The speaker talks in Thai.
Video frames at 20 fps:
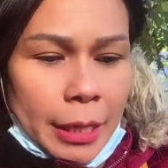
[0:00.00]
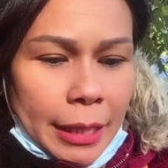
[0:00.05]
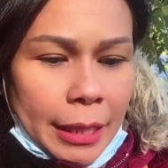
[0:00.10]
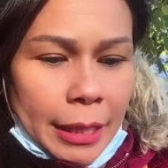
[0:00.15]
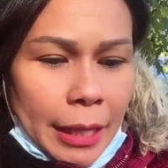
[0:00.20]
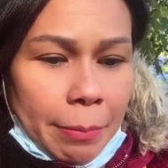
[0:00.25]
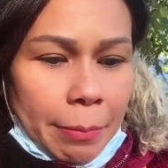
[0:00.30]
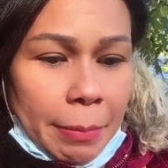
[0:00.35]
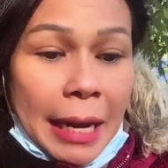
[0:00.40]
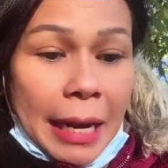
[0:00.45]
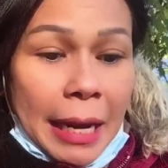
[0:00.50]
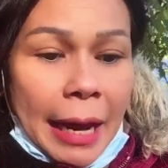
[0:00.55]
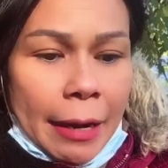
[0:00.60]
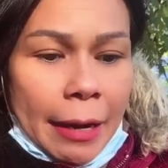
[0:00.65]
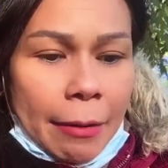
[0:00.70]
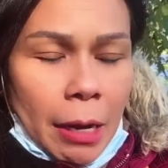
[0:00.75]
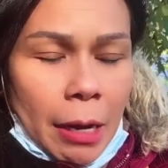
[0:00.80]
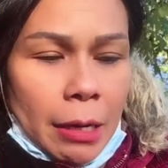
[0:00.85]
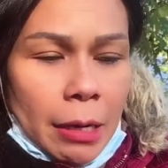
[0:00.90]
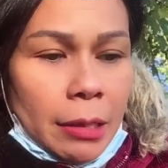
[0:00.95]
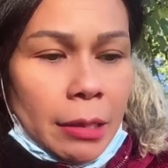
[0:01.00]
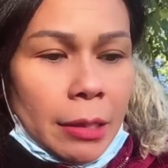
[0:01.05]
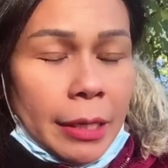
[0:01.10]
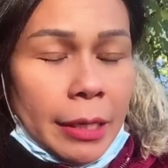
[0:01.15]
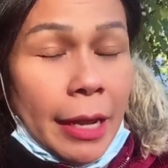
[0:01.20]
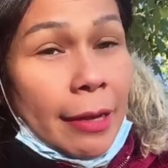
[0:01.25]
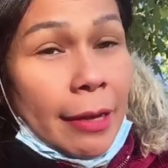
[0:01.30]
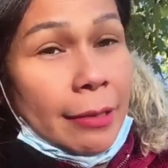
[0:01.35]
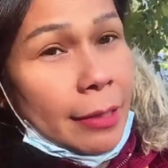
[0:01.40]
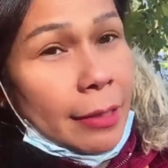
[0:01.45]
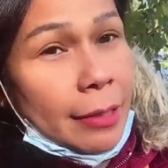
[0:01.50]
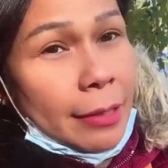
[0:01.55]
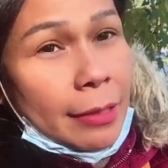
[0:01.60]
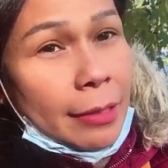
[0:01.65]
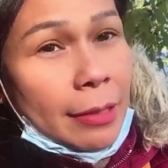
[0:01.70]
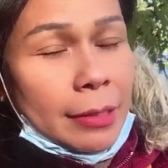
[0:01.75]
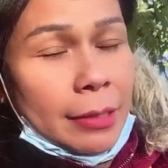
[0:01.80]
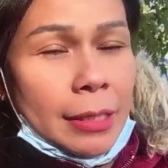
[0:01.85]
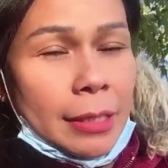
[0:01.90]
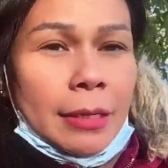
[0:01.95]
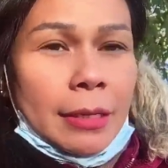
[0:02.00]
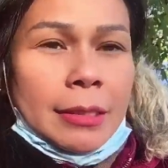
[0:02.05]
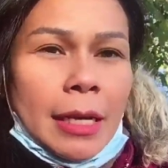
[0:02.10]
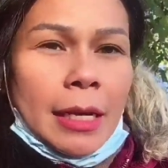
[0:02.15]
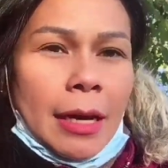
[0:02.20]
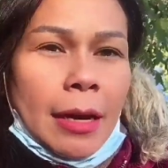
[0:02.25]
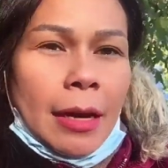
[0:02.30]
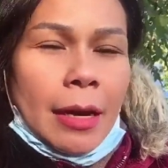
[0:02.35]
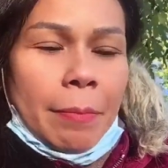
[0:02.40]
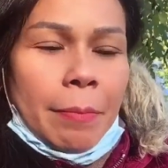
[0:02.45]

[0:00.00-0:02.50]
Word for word: ที่มีลานว่าเออเนี่ย เธอ ฉันจะ